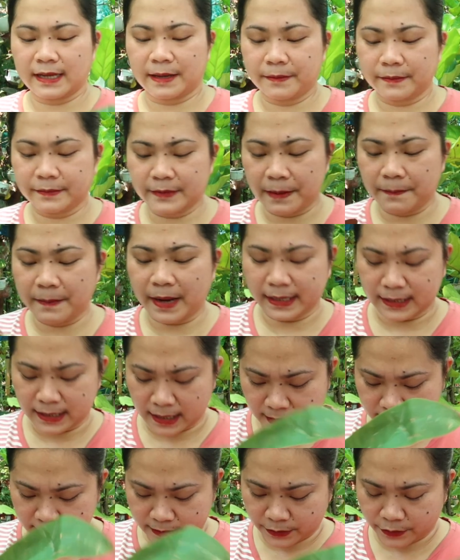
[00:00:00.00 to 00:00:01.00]
na, na mine
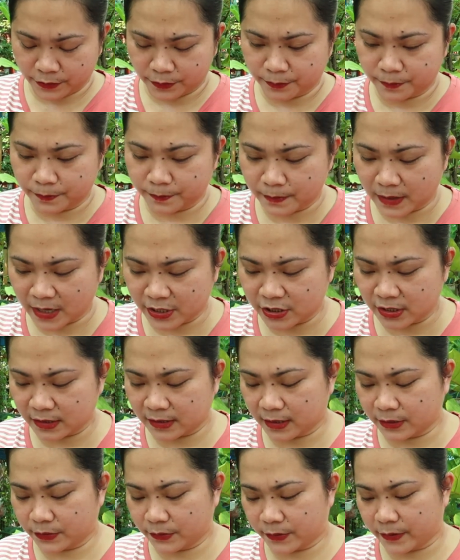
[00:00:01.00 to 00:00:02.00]
na kasi yung
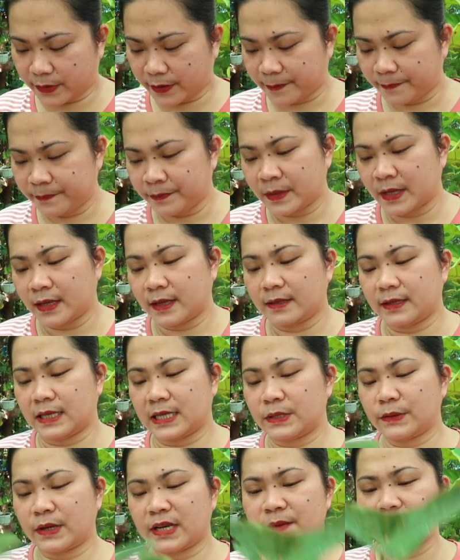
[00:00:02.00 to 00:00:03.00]
budget nito. Oh.
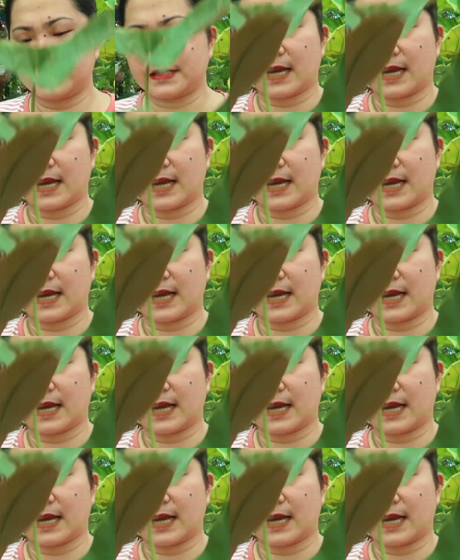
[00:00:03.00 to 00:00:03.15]
This one, I'm